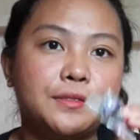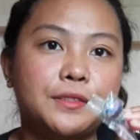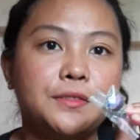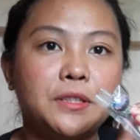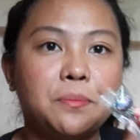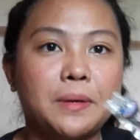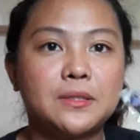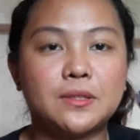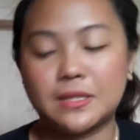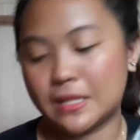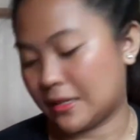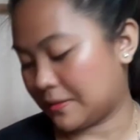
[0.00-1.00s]
50
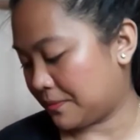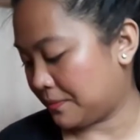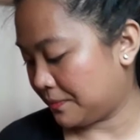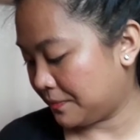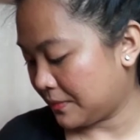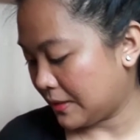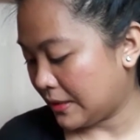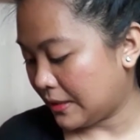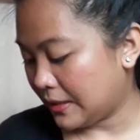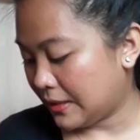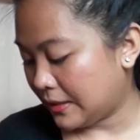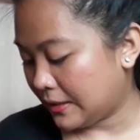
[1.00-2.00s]
pesos lang.
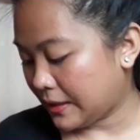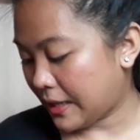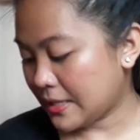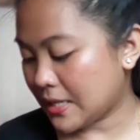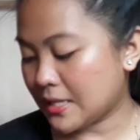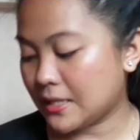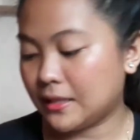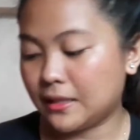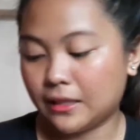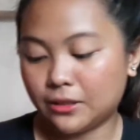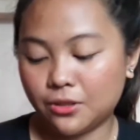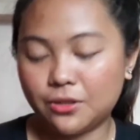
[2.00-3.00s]
Next is
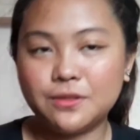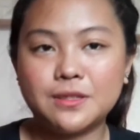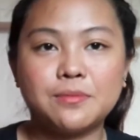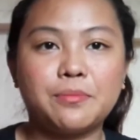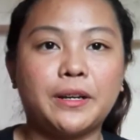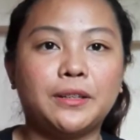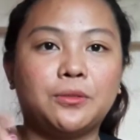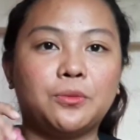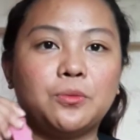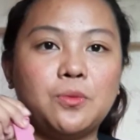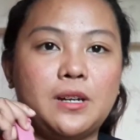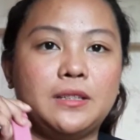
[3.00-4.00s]
itong
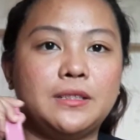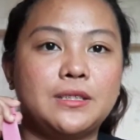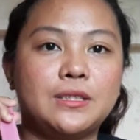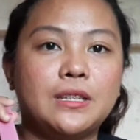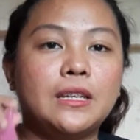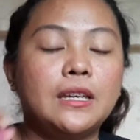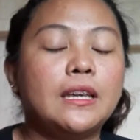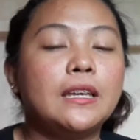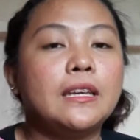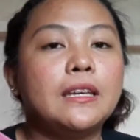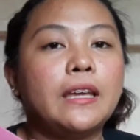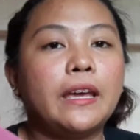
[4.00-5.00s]
smartwatch.
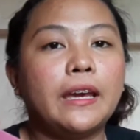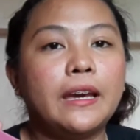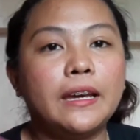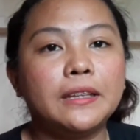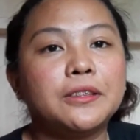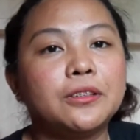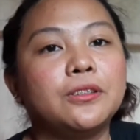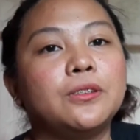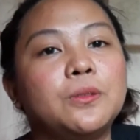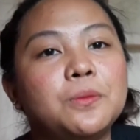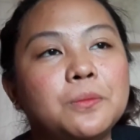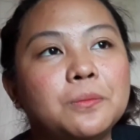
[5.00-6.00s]

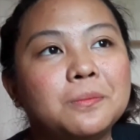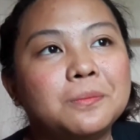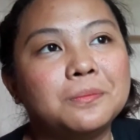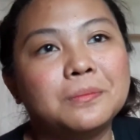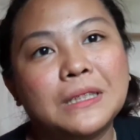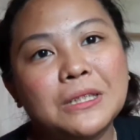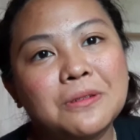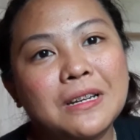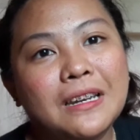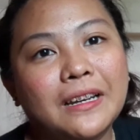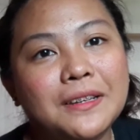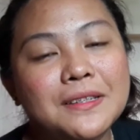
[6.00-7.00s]
Ito, kung
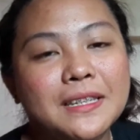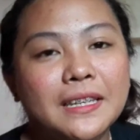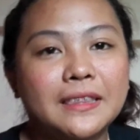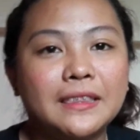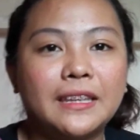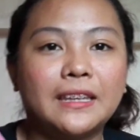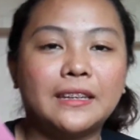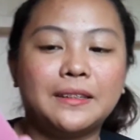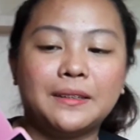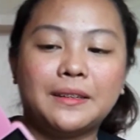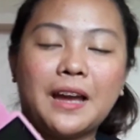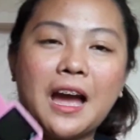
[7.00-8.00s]
maniwala kayo sa hindi,
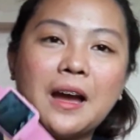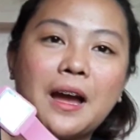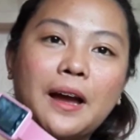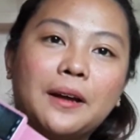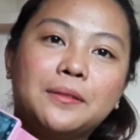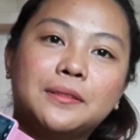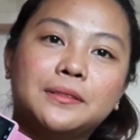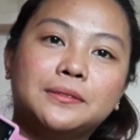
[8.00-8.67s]
ang